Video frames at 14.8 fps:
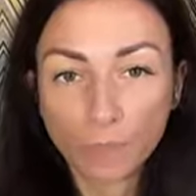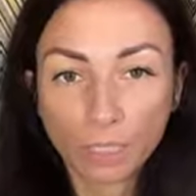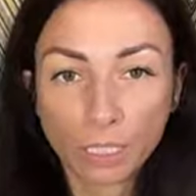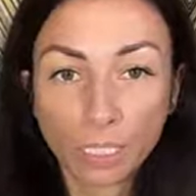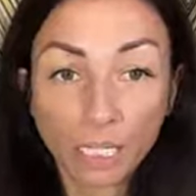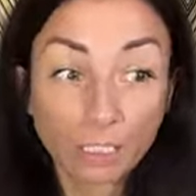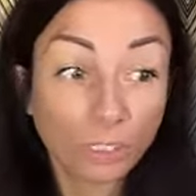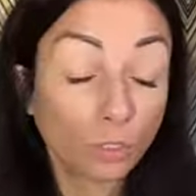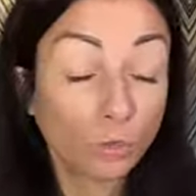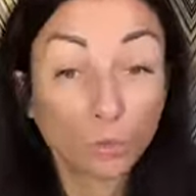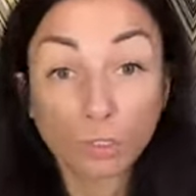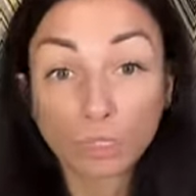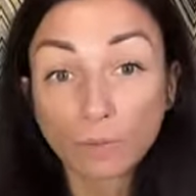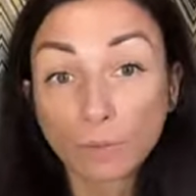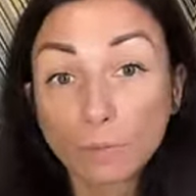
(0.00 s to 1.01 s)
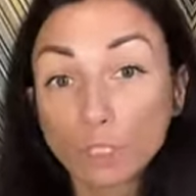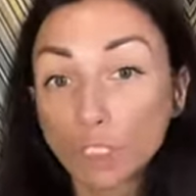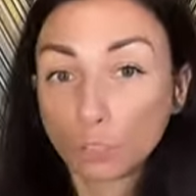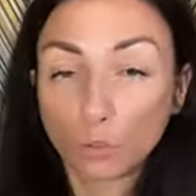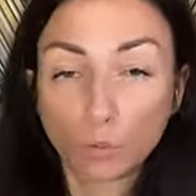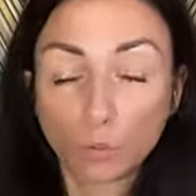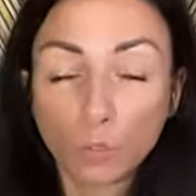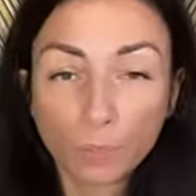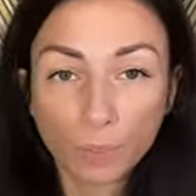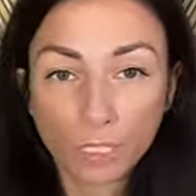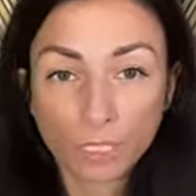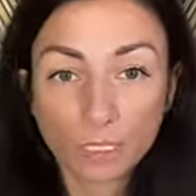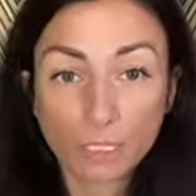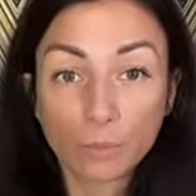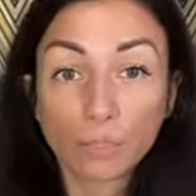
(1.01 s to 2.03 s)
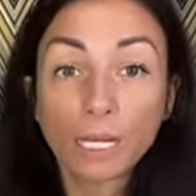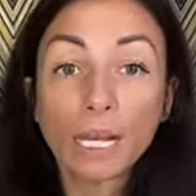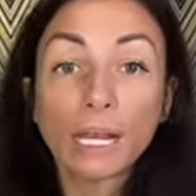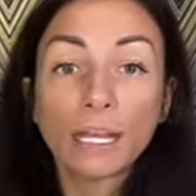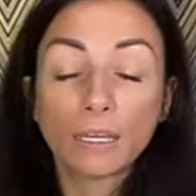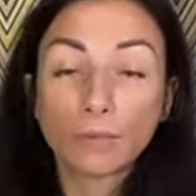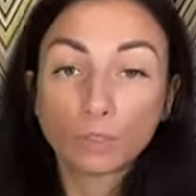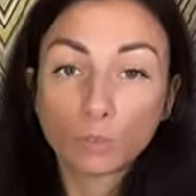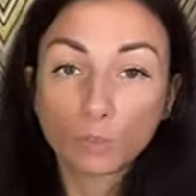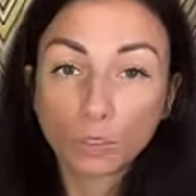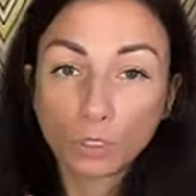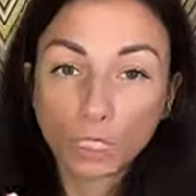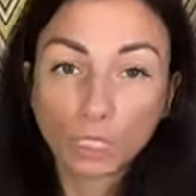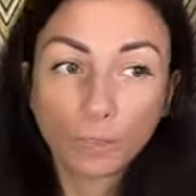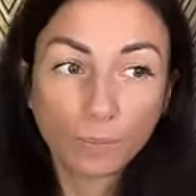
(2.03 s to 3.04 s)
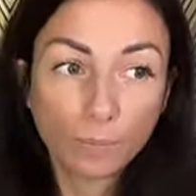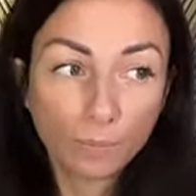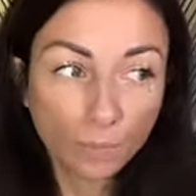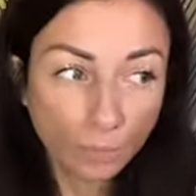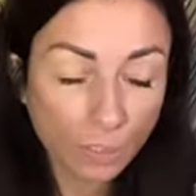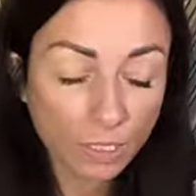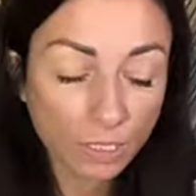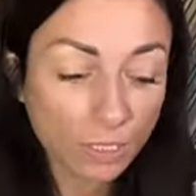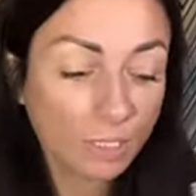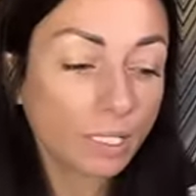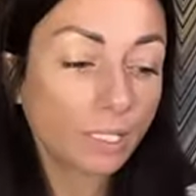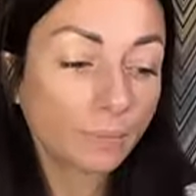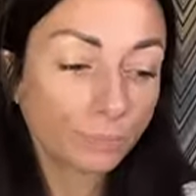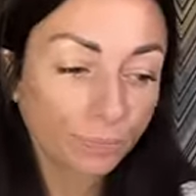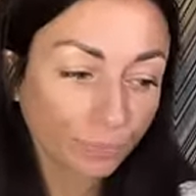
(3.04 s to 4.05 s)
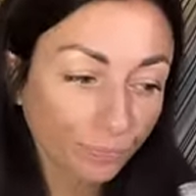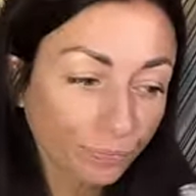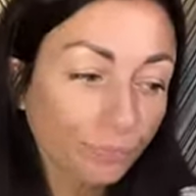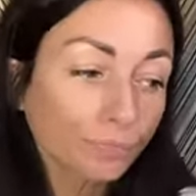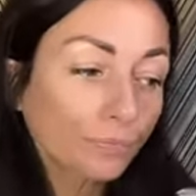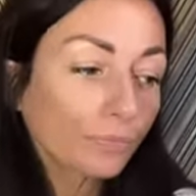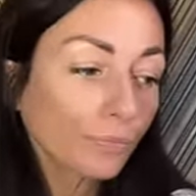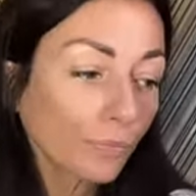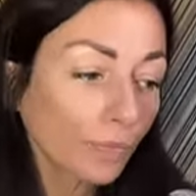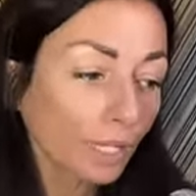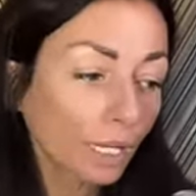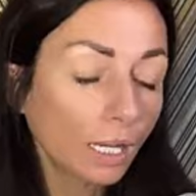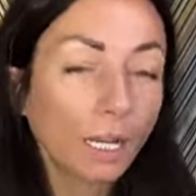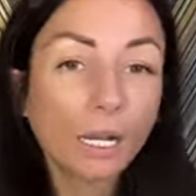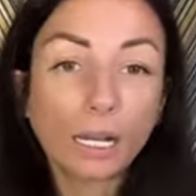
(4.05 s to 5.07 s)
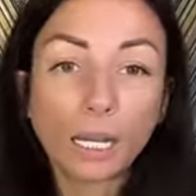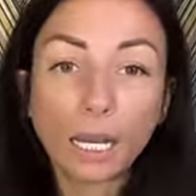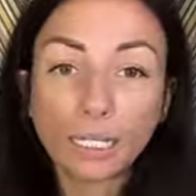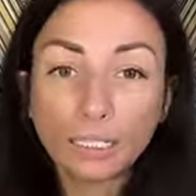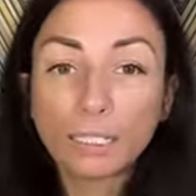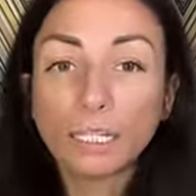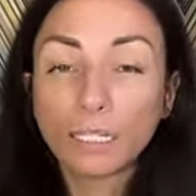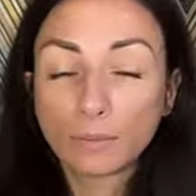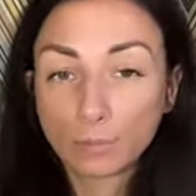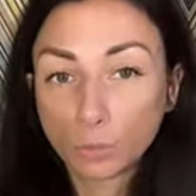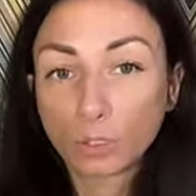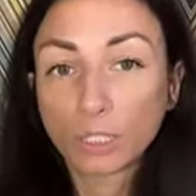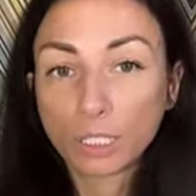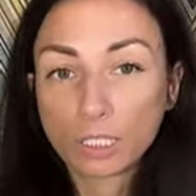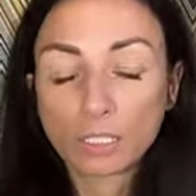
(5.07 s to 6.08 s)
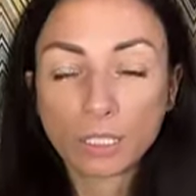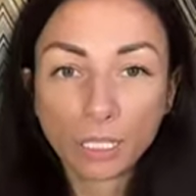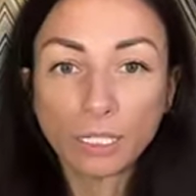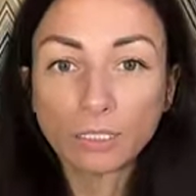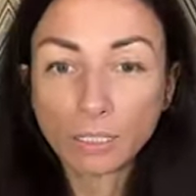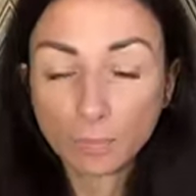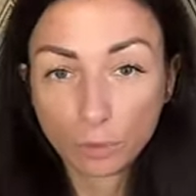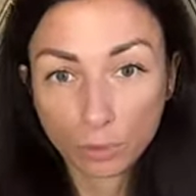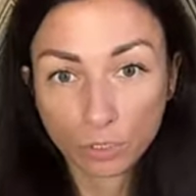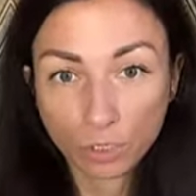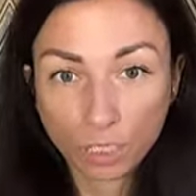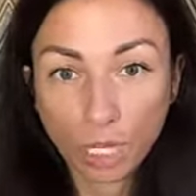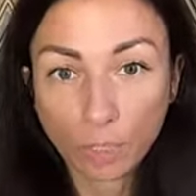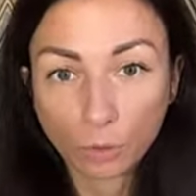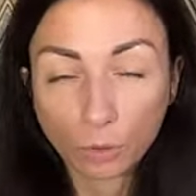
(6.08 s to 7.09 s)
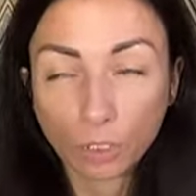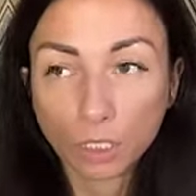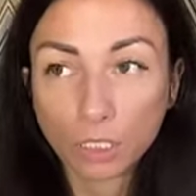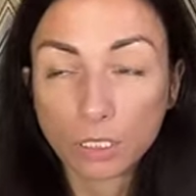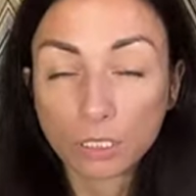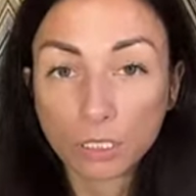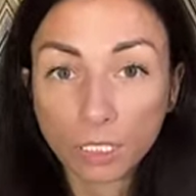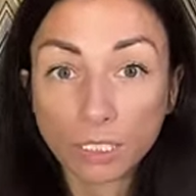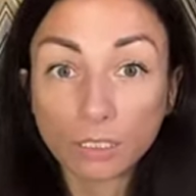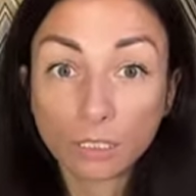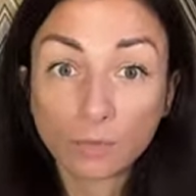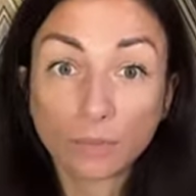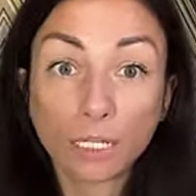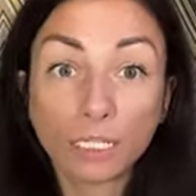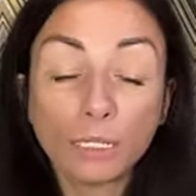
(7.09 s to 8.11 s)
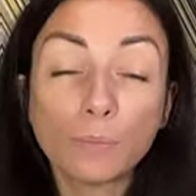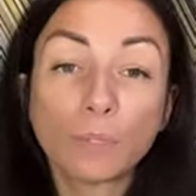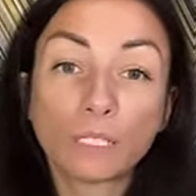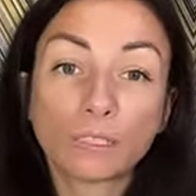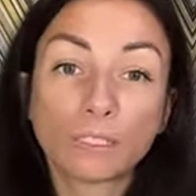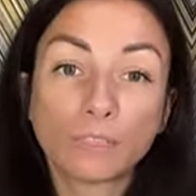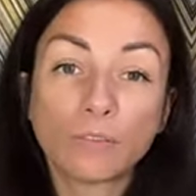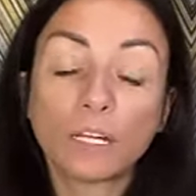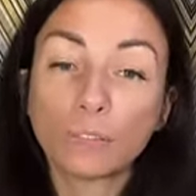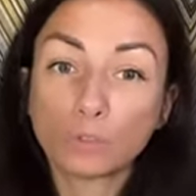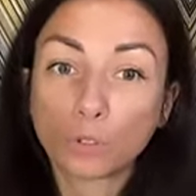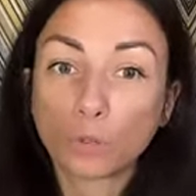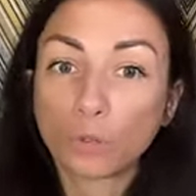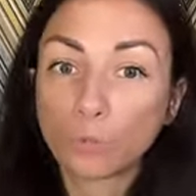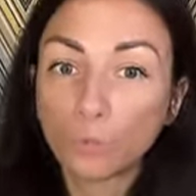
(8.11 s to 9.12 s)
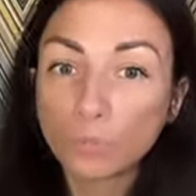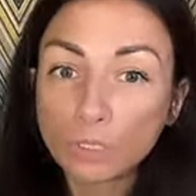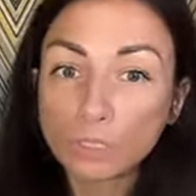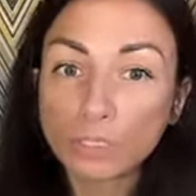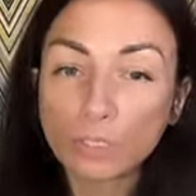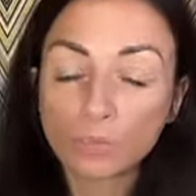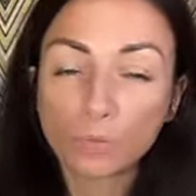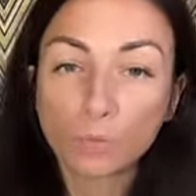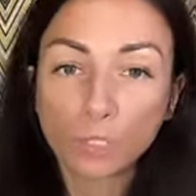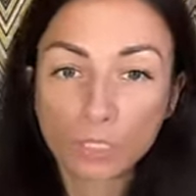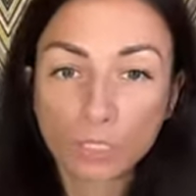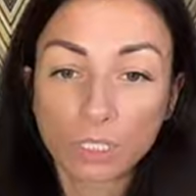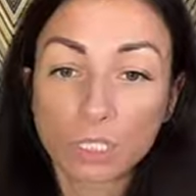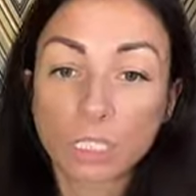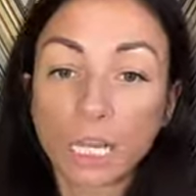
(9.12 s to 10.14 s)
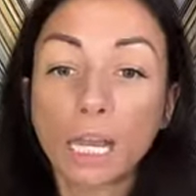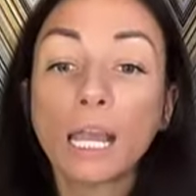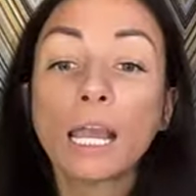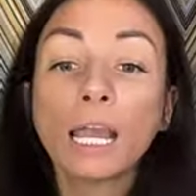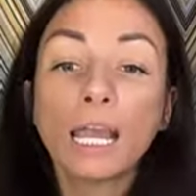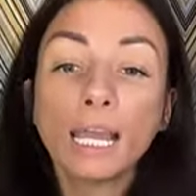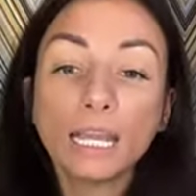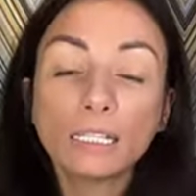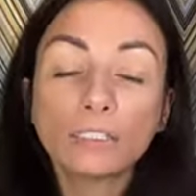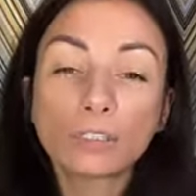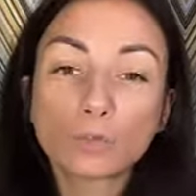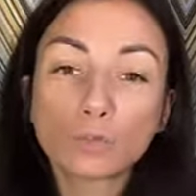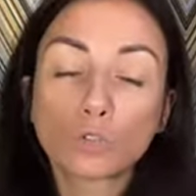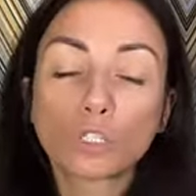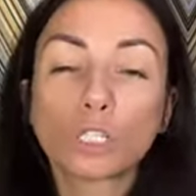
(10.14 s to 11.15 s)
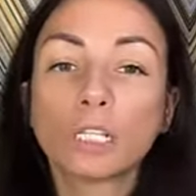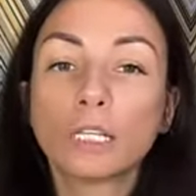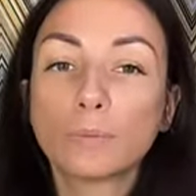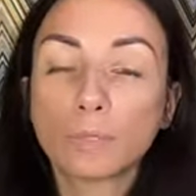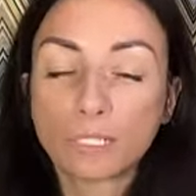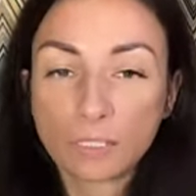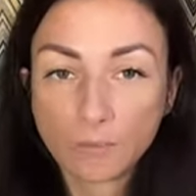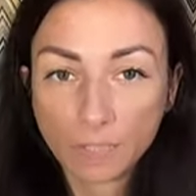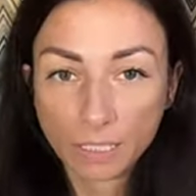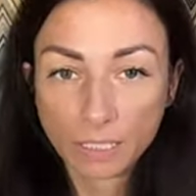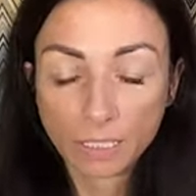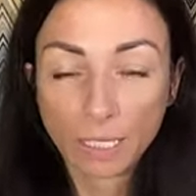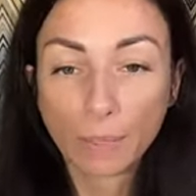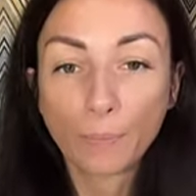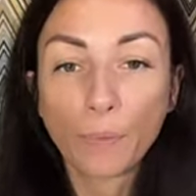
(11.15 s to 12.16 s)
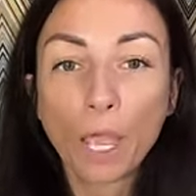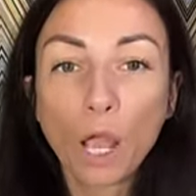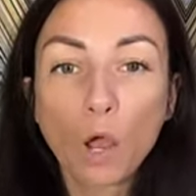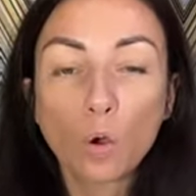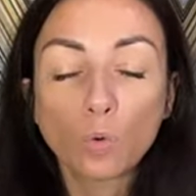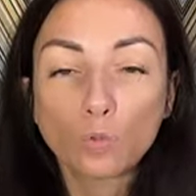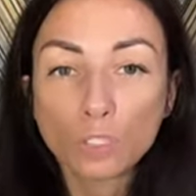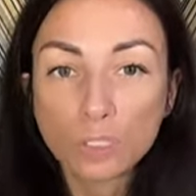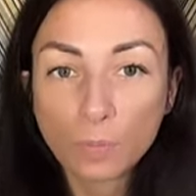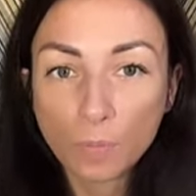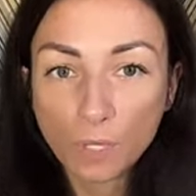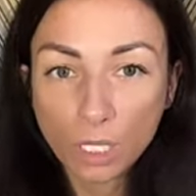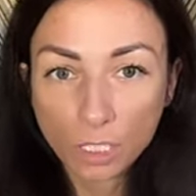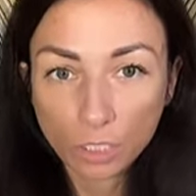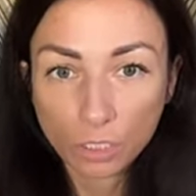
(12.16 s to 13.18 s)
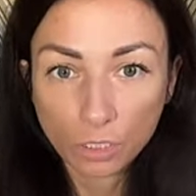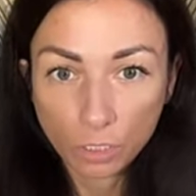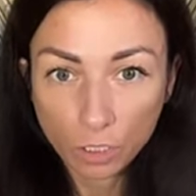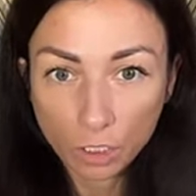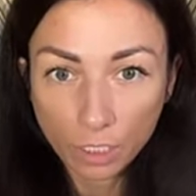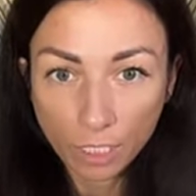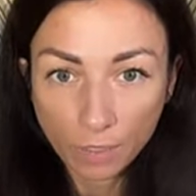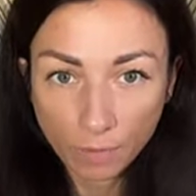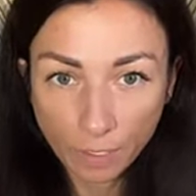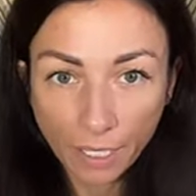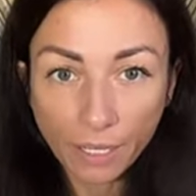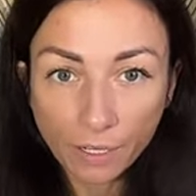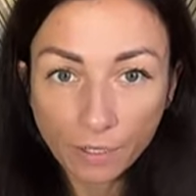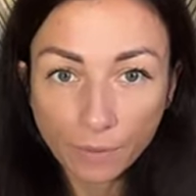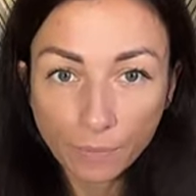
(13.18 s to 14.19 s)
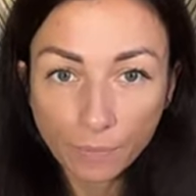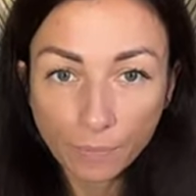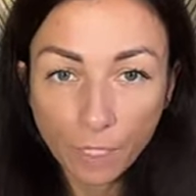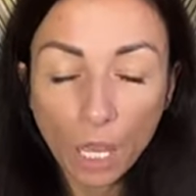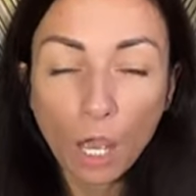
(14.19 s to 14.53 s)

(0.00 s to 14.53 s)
там передать еду. Это вообще другой принцип. И вот многие бизнесы, а, они, многие рестораны, я просто знаю многих рестораторов, они пооткрывали вот такой бизнес в бизнесе. Это служило им развитие. Успешный человек,